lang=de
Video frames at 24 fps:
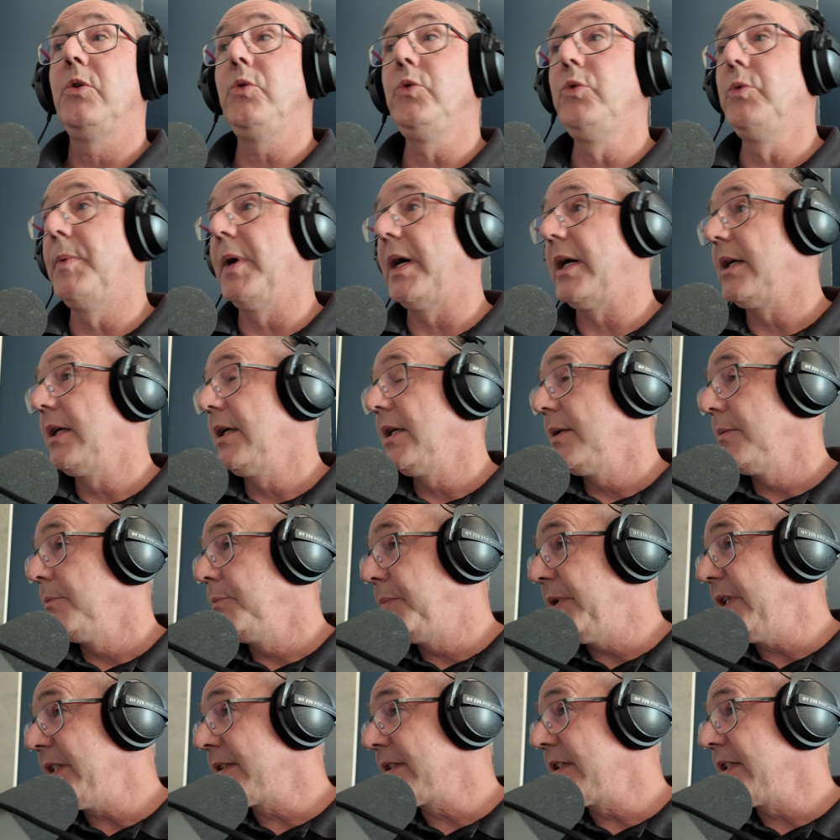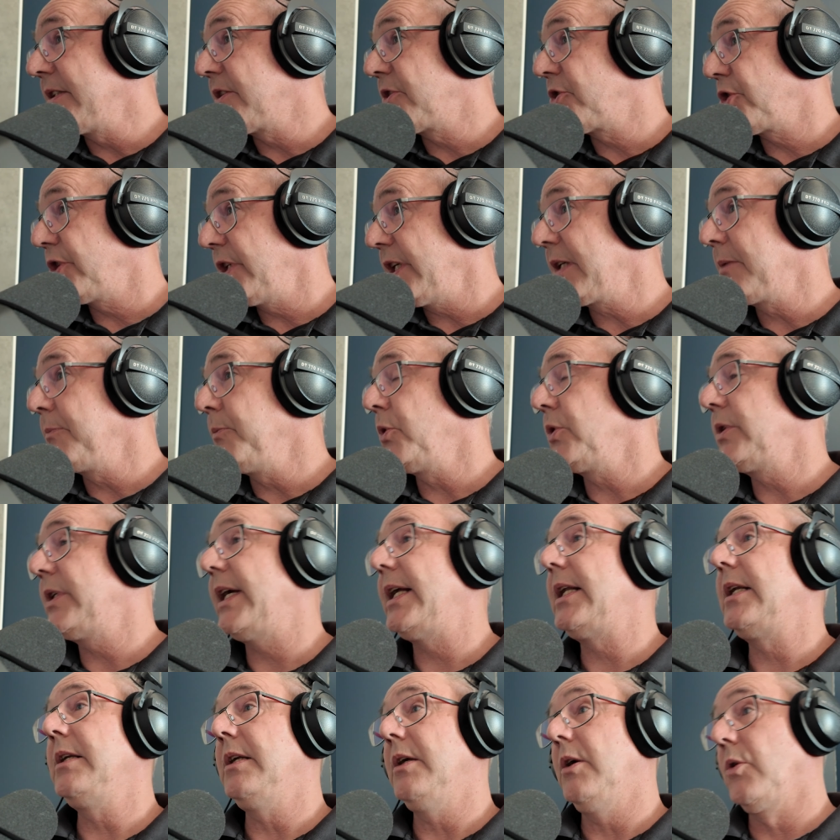über
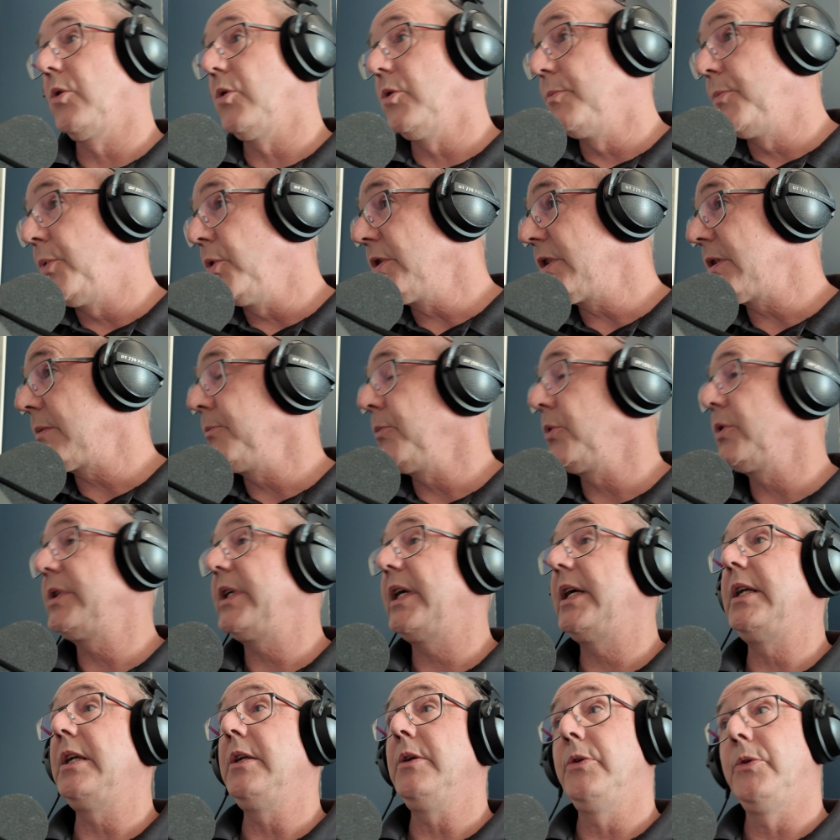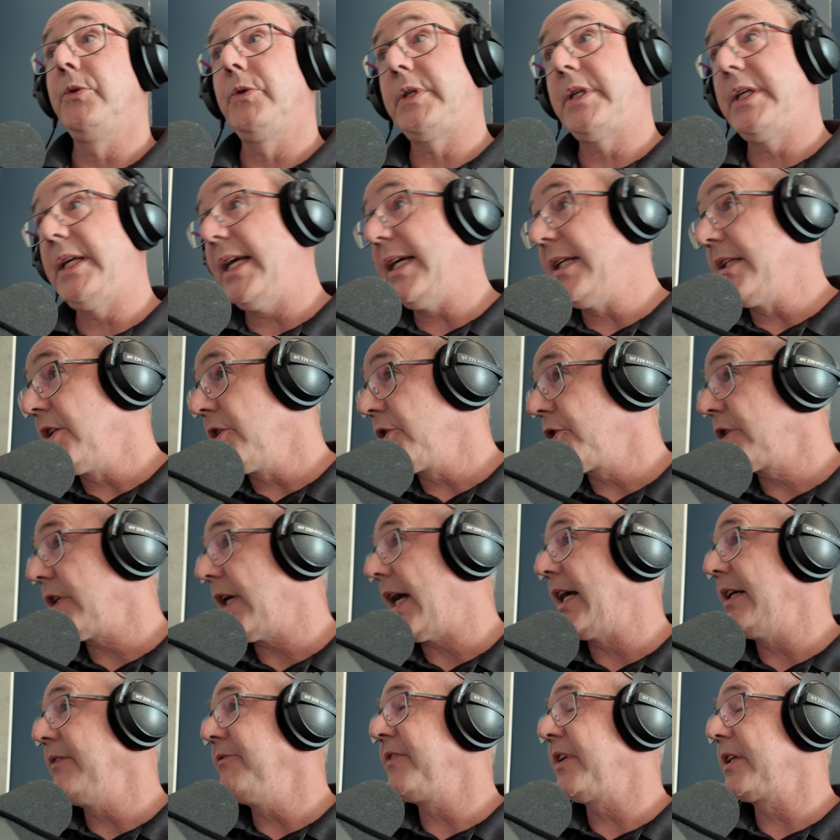Business-Schick-Modell, Robust-Modell,
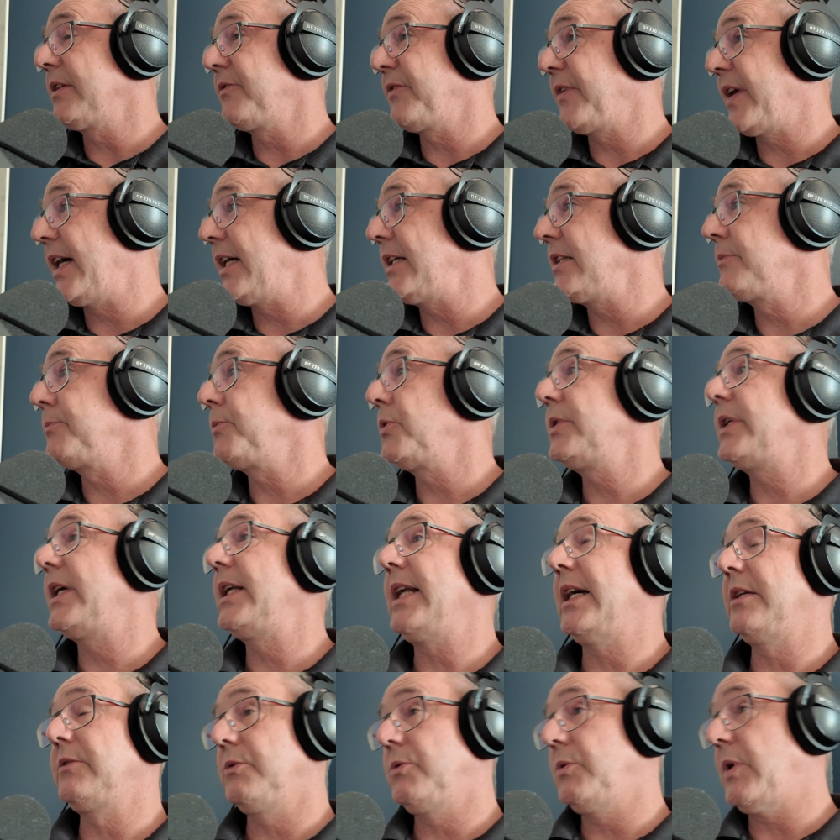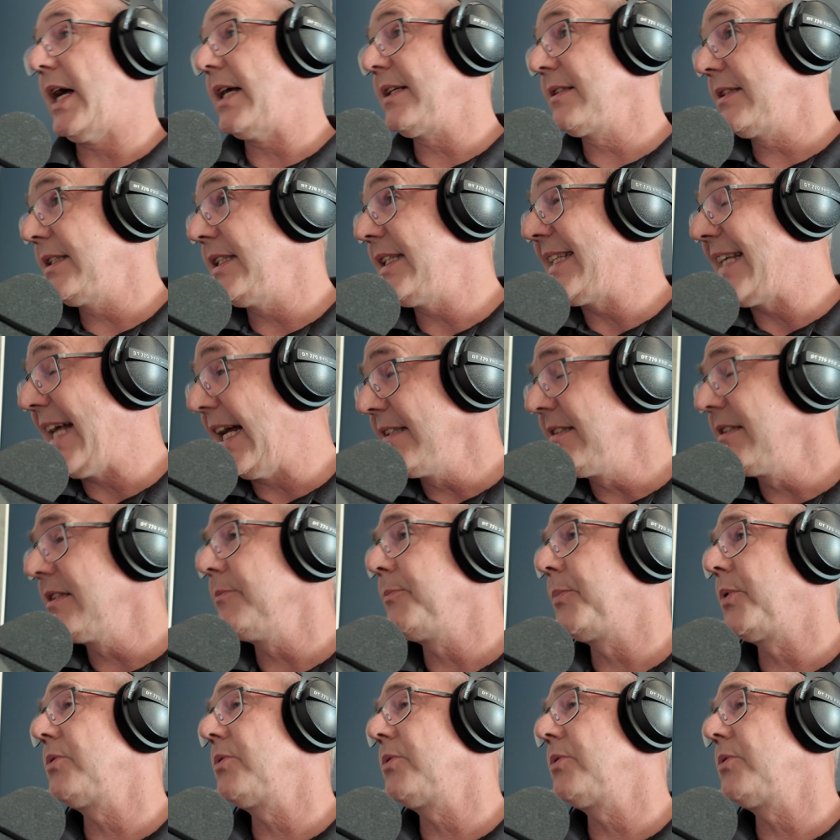hygienisch, einwandfreies Modell. Also du hast die ganze